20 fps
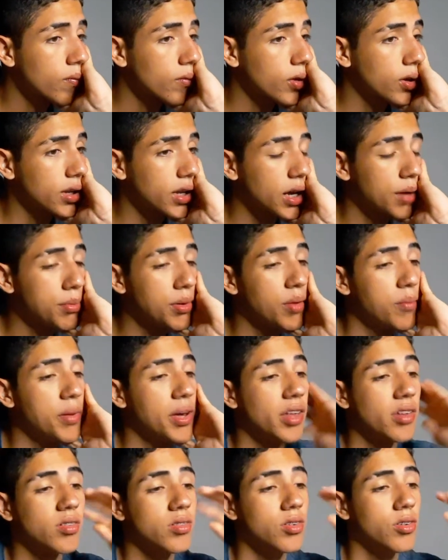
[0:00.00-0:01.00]
Quando acabar o
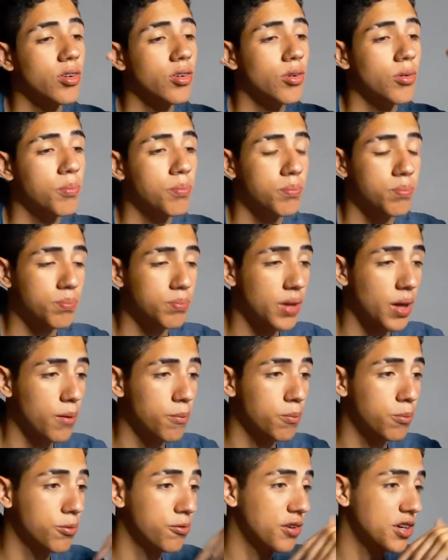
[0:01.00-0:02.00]
mês, ou, né, pro